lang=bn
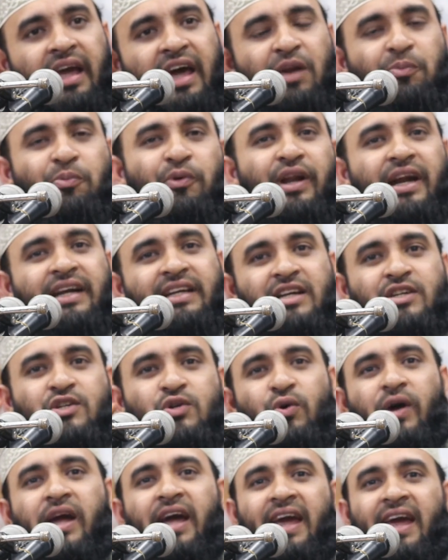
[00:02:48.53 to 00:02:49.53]
এরপরে এটা
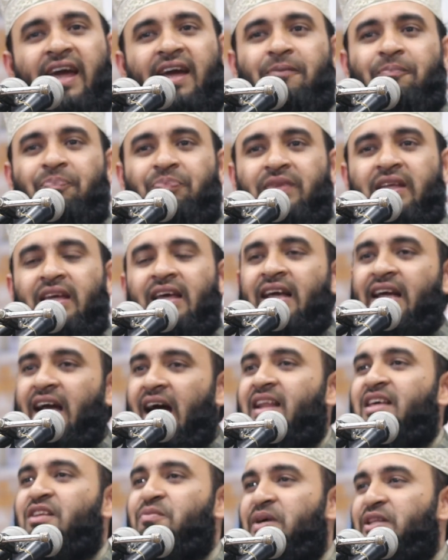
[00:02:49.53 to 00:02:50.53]
ঢুকে
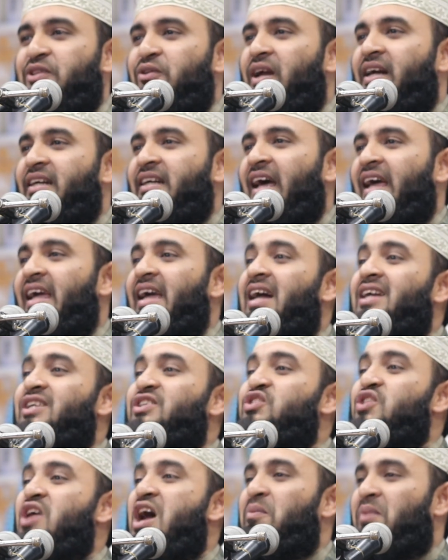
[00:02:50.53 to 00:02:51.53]
কানের ভেতরে একটা এয়ার
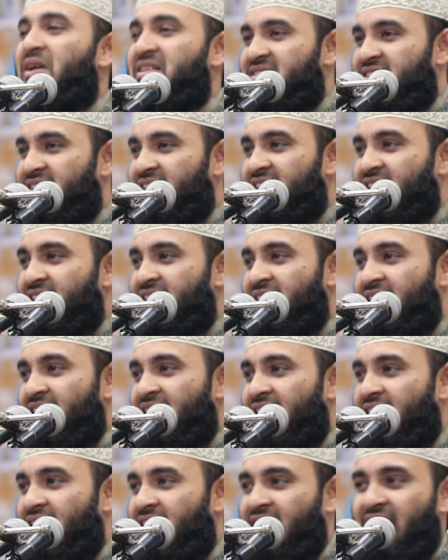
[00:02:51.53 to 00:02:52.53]
ড্রাম আছে
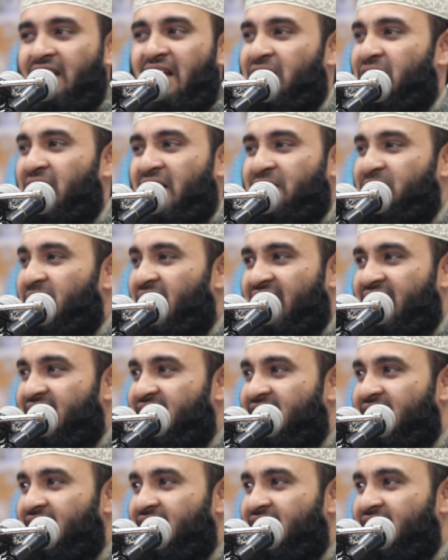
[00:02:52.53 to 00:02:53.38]
আল্লাহ আকবর